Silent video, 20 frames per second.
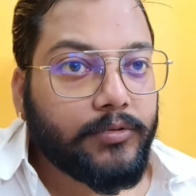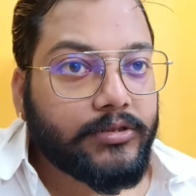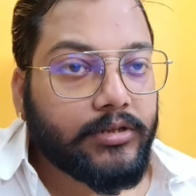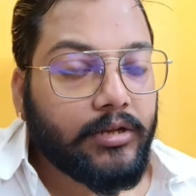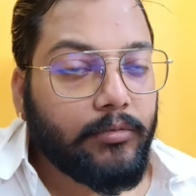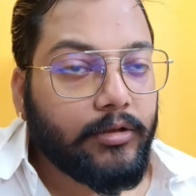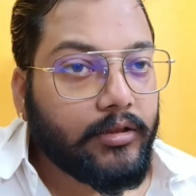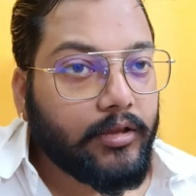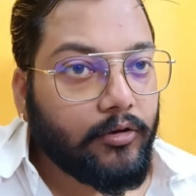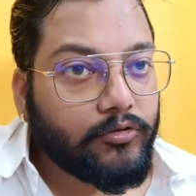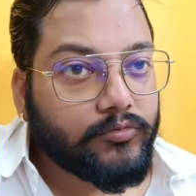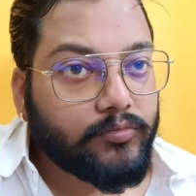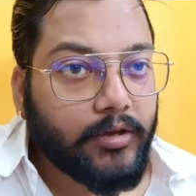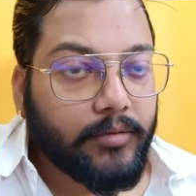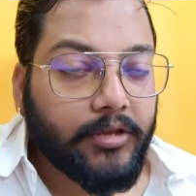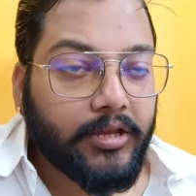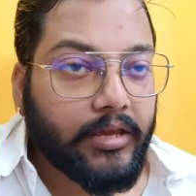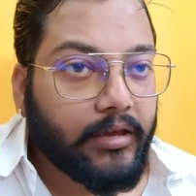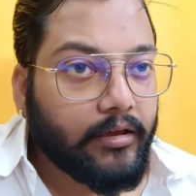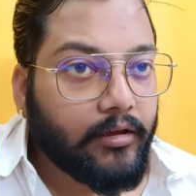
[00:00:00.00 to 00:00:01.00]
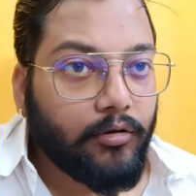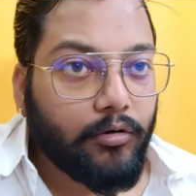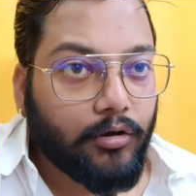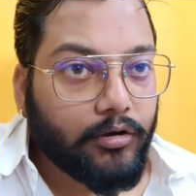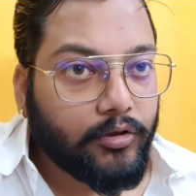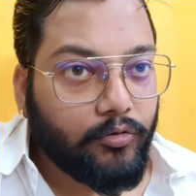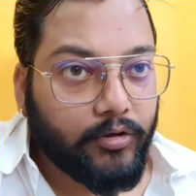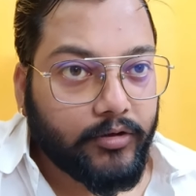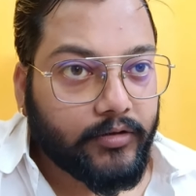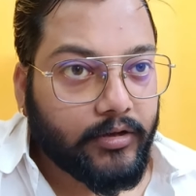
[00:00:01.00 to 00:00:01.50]
पिस्टल बनता है उसमें आप देखेंगे
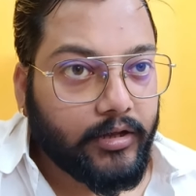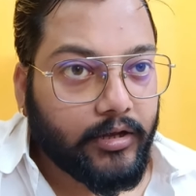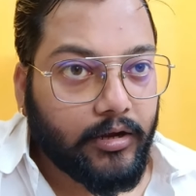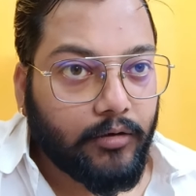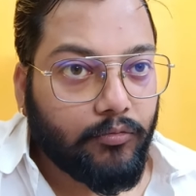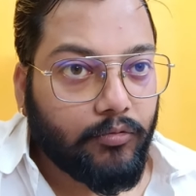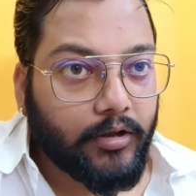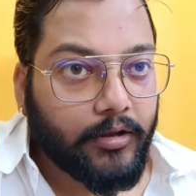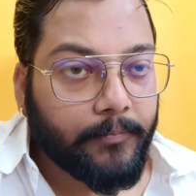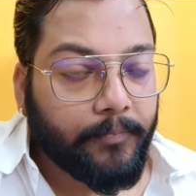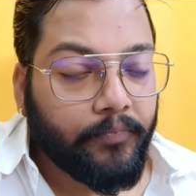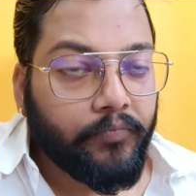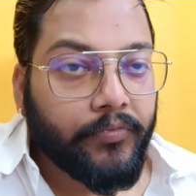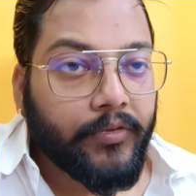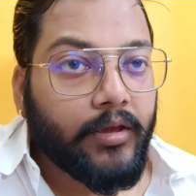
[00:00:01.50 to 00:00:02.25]
ग्लॉक यूएसए लिखा हुआ है